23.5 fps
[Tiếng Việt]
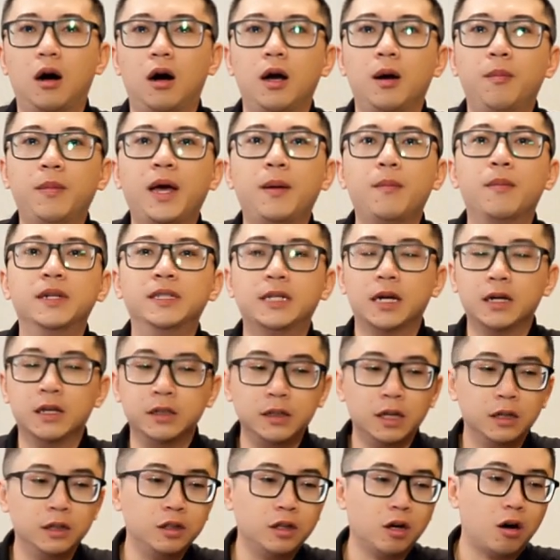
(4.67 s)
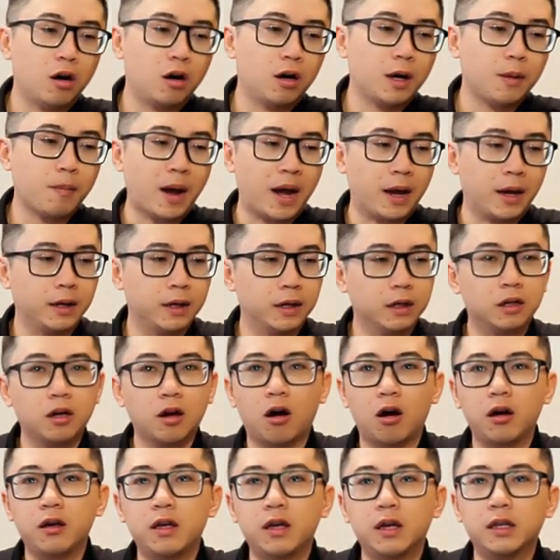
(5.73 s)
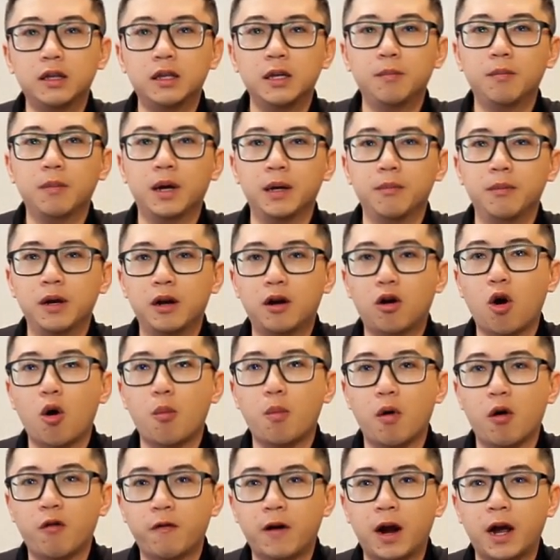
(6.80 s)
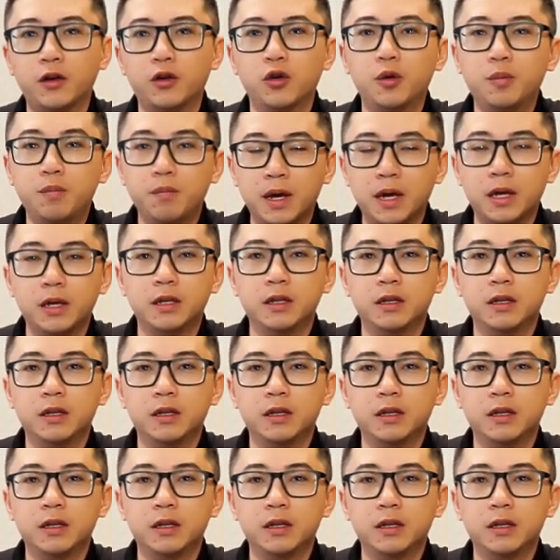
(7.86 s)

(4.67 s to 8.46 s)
Hôm nay mình sẽ hướng dẫn cho các bạn kết nối thiết bị Micro Profile USB